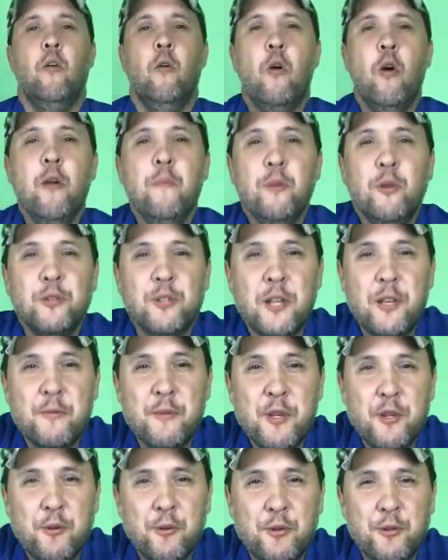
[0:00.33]
Oi, meus
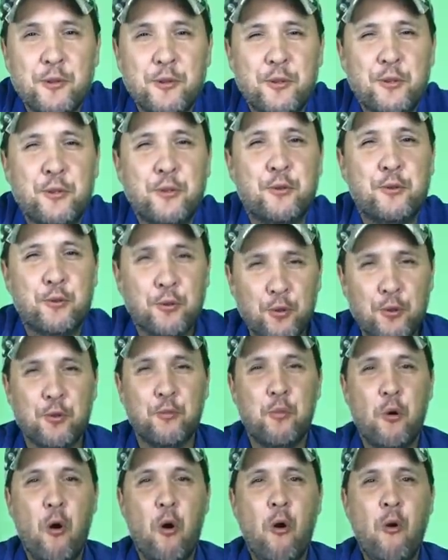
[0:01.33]
amigos,
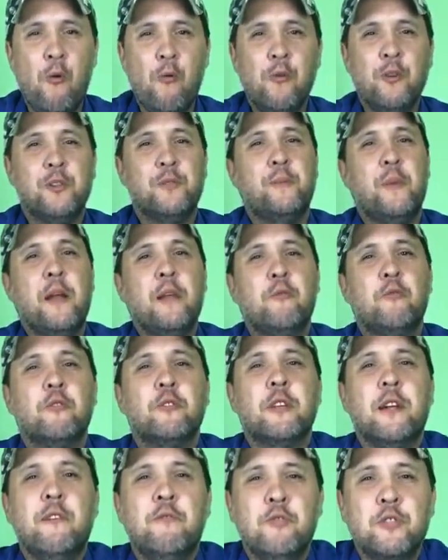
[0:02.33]
tudo bom? Espero
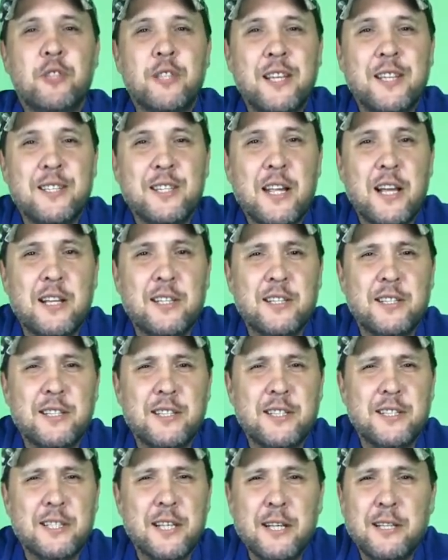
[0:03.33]
encontrar vocês na
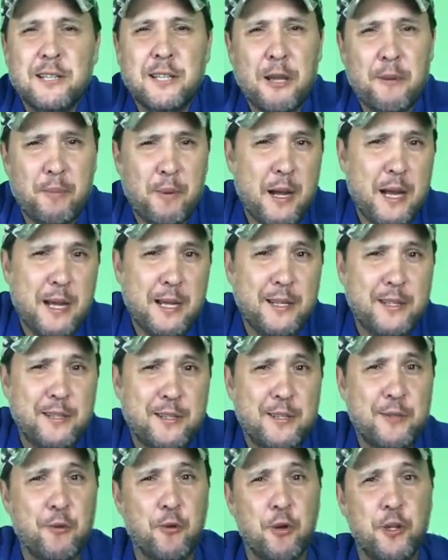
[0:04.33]
Santa
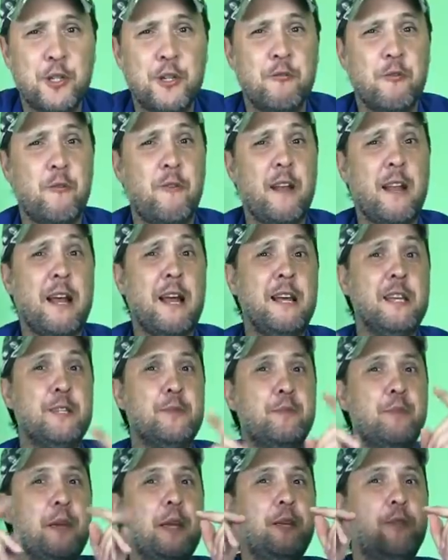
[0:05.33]
Paz e hoje eu vou falar a
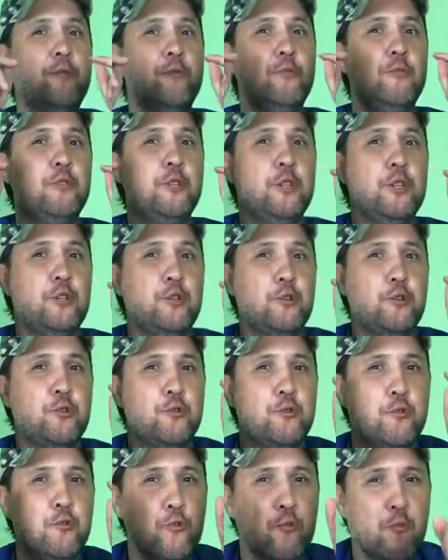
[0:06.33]
respeito de
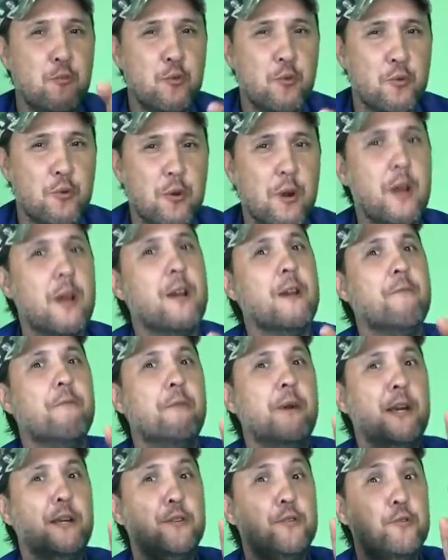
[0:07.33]
chumbo,
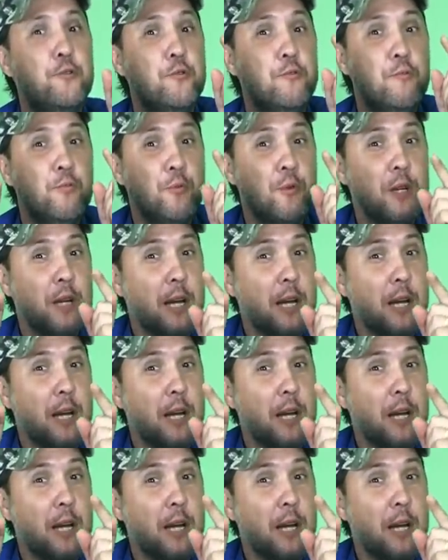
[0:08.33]
mas chumbo